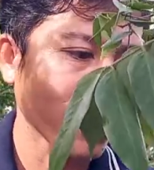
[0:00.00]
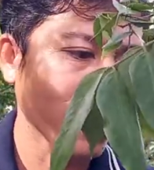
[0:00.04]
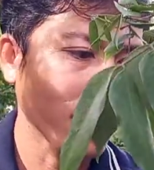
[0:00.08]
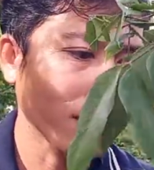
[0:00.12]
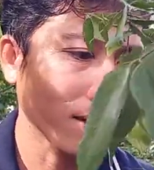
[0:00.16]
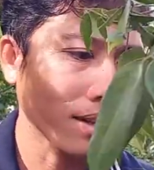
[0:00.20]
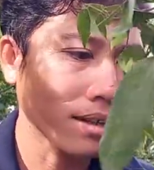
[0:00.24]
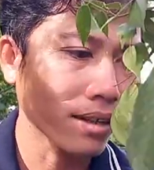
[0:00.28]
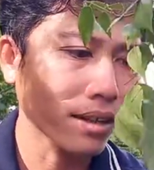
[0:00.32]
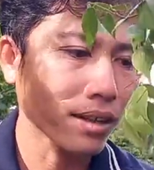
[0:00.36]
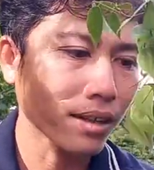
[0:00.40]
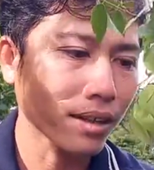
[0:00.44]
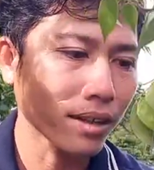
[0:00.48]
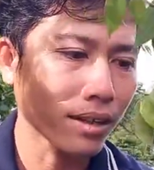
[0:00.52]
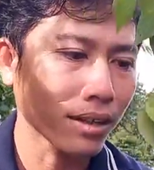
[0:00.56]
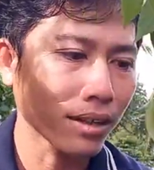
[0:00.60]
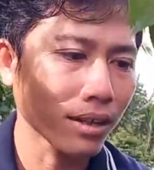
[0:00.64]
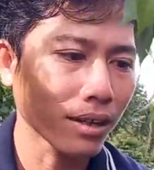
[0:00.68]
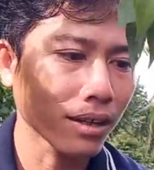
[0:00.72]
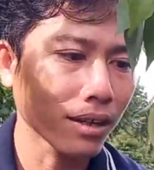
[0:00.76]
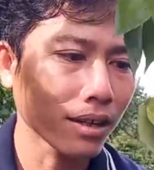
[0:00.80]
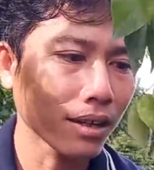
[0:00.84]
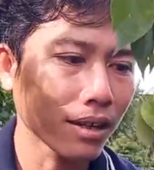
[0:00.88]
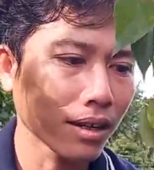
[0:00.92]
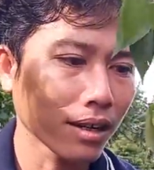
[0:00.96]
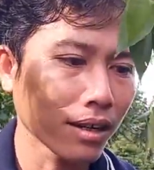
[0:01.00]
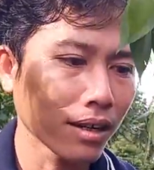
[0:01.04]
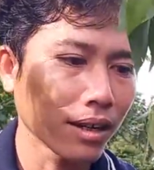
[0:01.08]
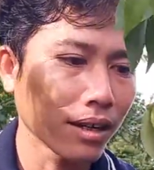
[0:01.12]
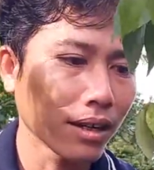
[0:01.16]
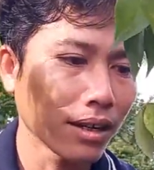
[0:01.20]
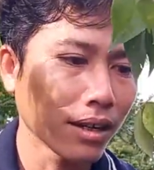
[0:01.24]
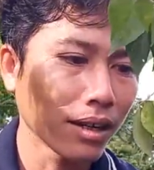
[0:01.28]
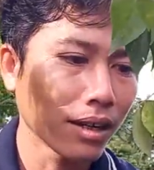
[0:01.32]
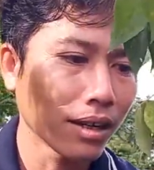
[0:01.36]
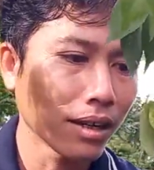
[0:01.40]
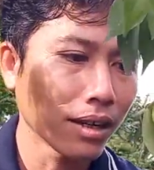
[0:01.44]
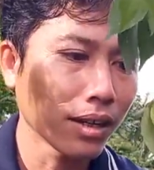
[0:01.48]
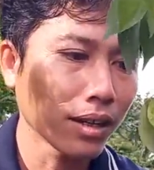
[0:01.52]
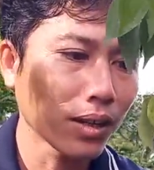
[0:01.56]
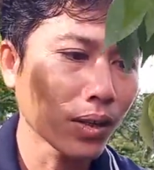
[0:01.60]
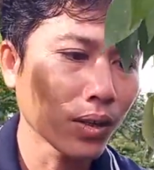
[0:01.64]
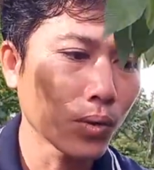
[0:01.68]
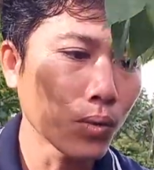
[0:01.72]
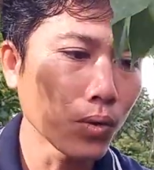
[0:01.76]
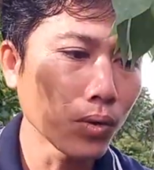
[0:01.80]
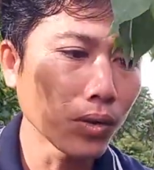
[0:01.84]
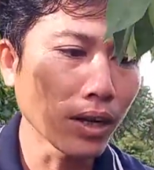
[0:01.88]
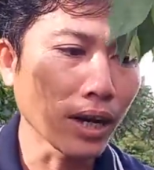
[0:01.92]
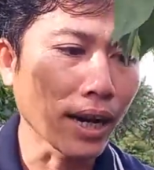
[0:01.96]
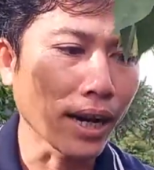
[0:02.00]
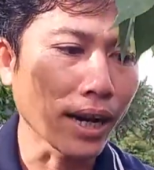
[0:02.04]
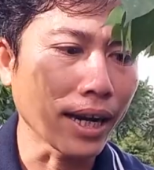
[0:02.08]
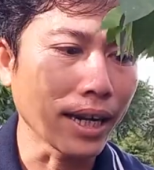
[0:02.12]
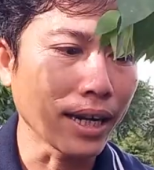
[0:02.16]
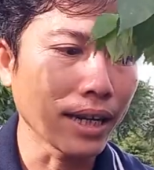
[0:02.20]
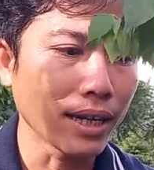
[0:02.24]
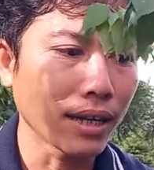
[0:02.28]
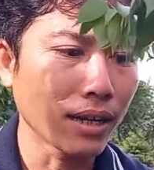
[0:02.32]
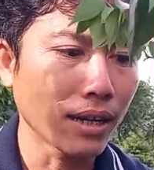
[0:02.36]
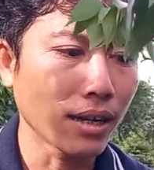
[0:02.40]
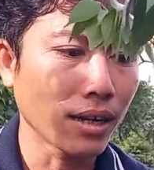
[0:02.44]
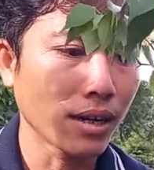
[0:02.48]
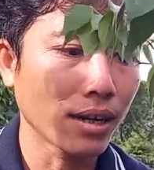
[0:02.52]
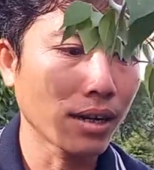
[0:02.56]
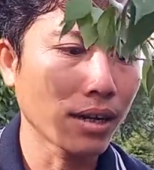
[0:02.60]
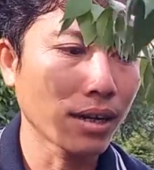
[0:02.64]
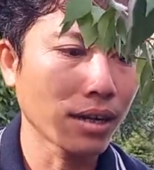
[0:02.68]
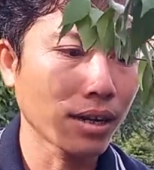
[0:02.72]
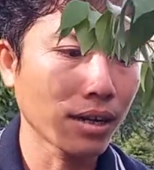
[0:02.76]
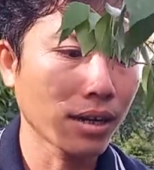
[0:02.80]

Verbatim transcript: đó. thuốc này thì ờ,